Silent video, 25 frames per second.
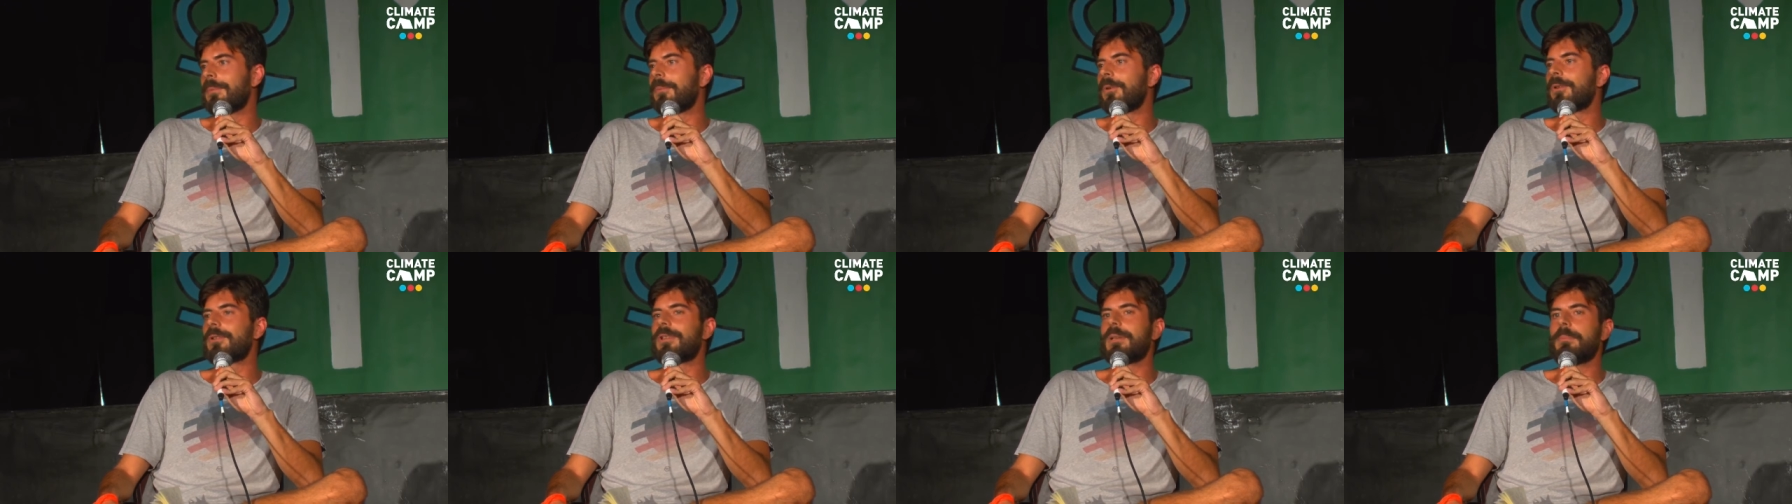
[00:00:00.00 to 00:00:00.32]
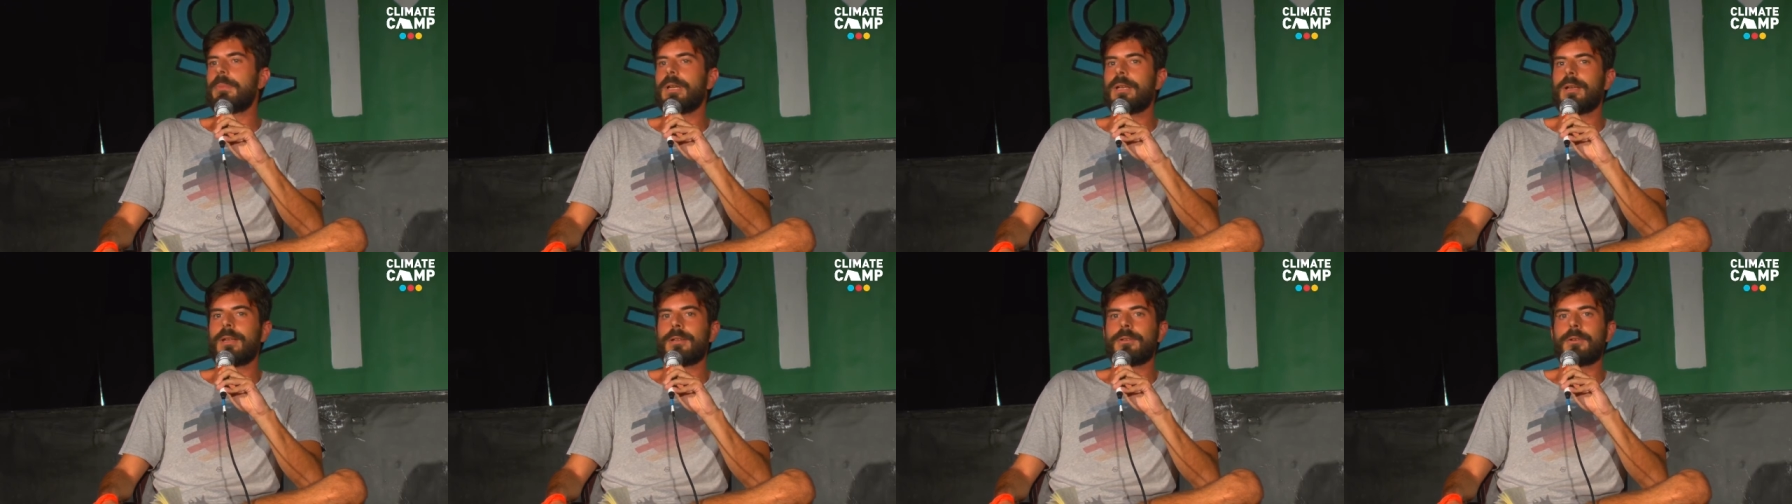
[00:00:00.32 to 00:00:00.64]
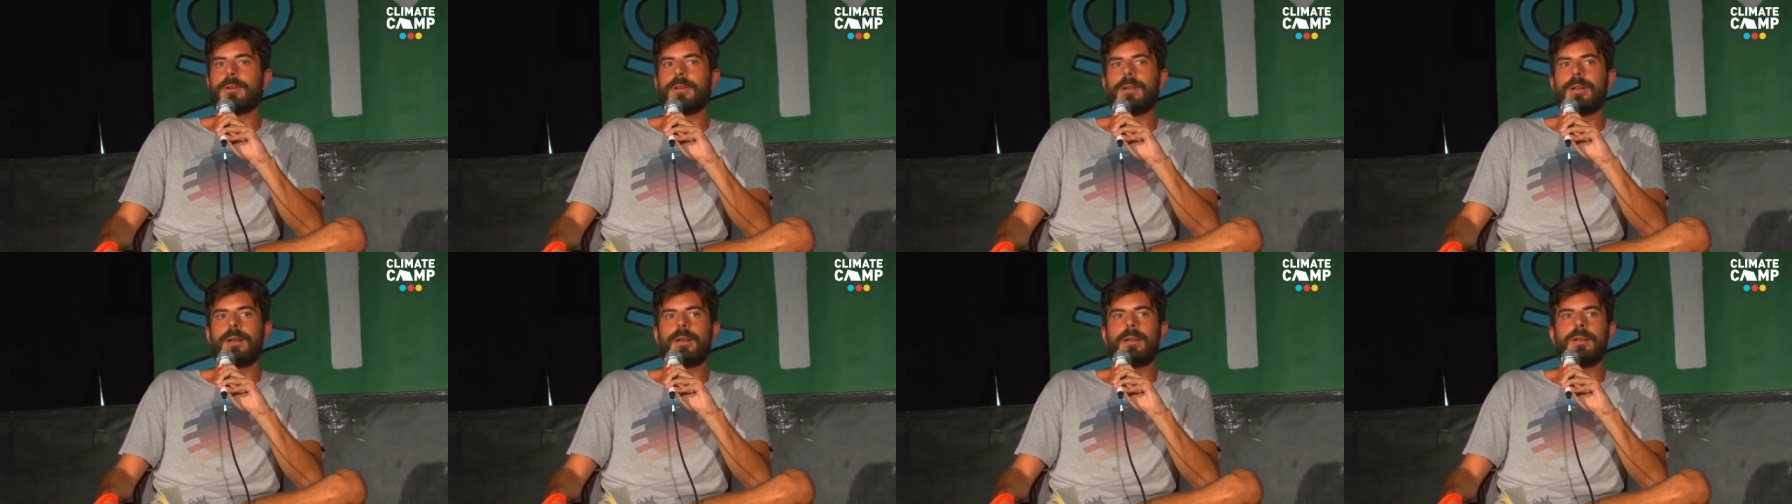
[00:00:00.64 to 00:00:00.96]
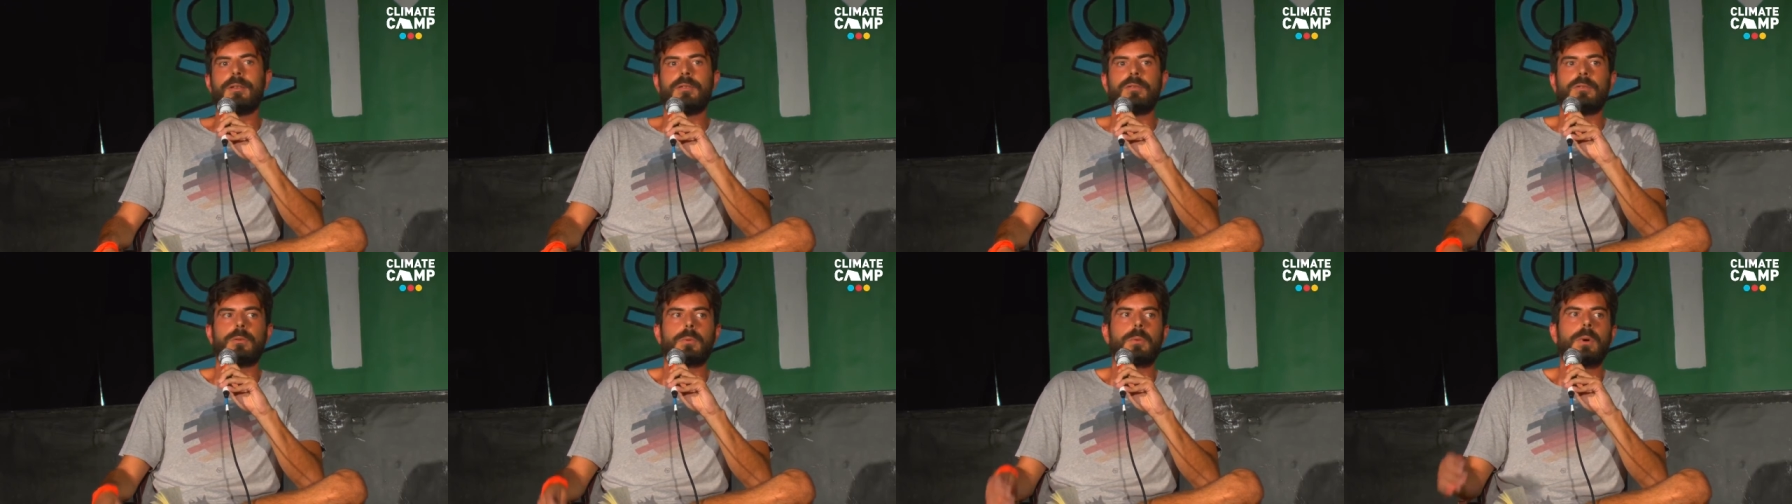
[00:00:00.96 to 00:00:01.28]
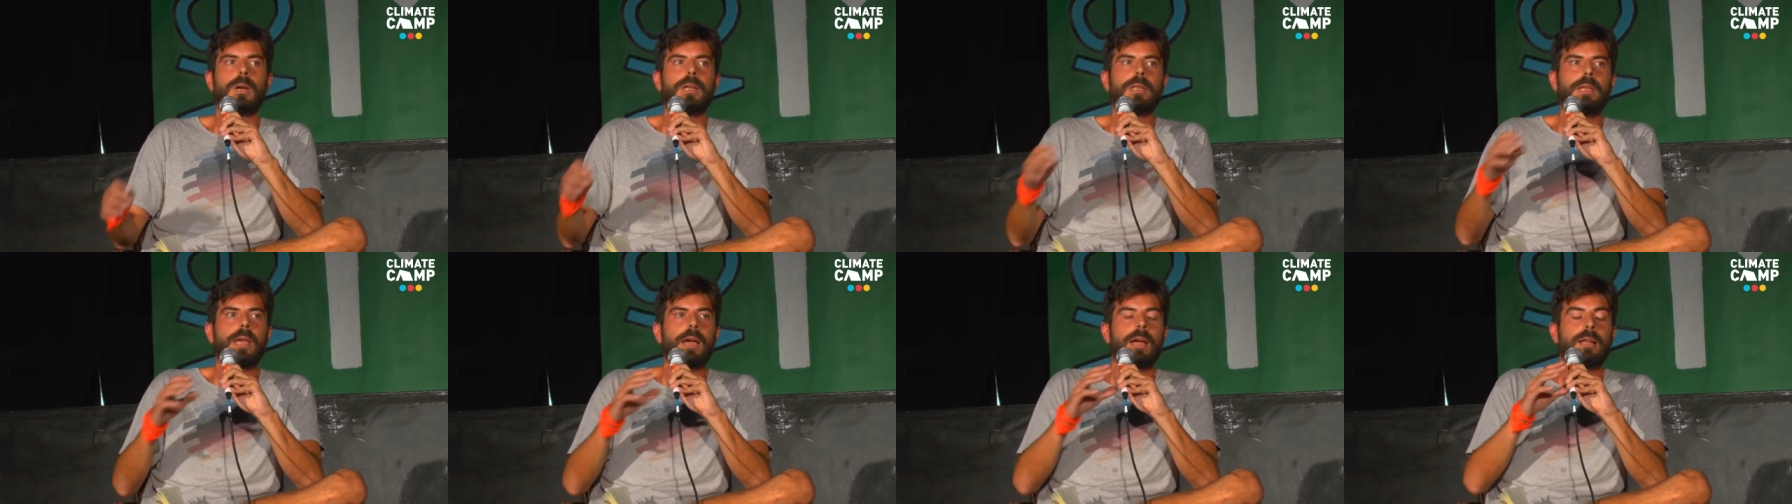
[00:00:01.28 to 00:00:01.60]
moltiplicatore delle
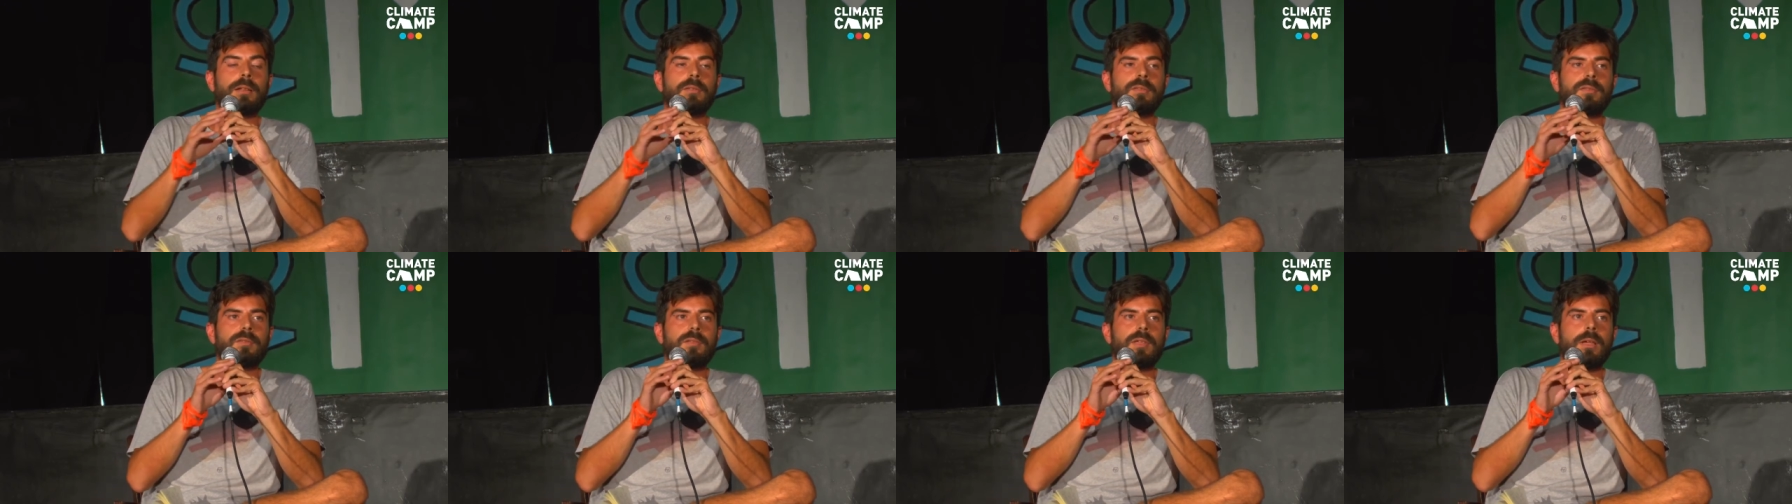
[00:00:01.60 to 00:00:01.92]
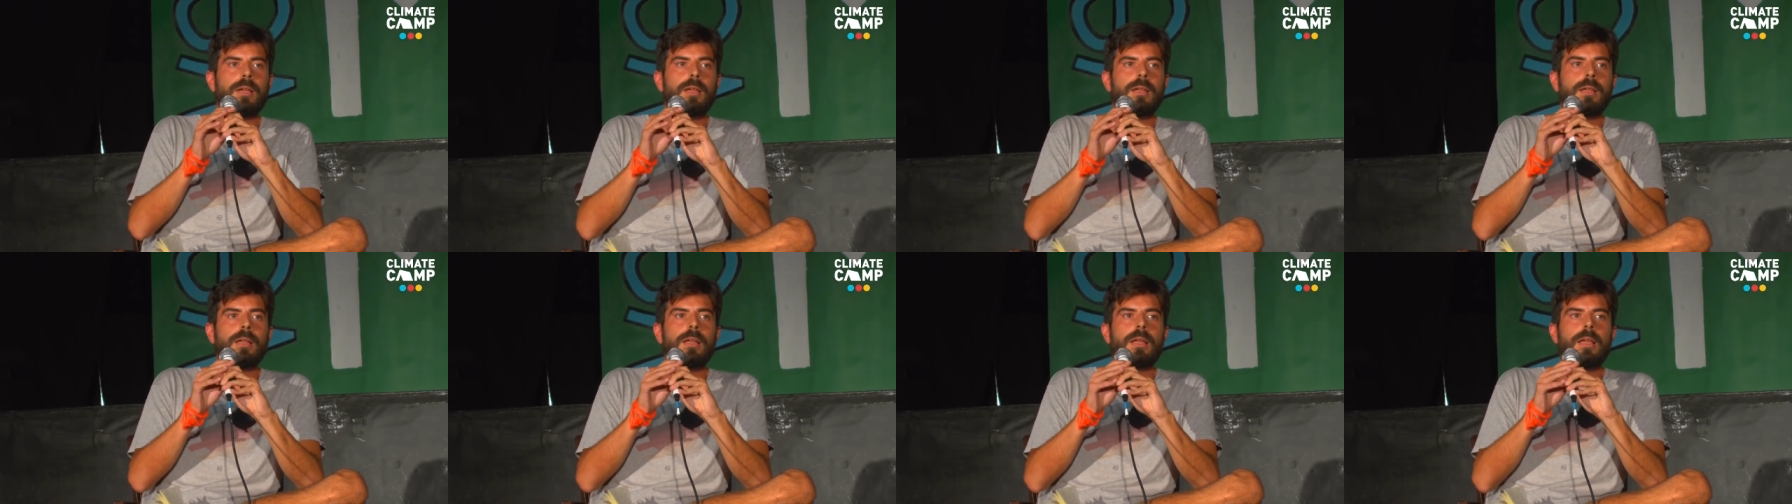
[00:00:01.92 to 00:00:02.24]
disuguaglianze,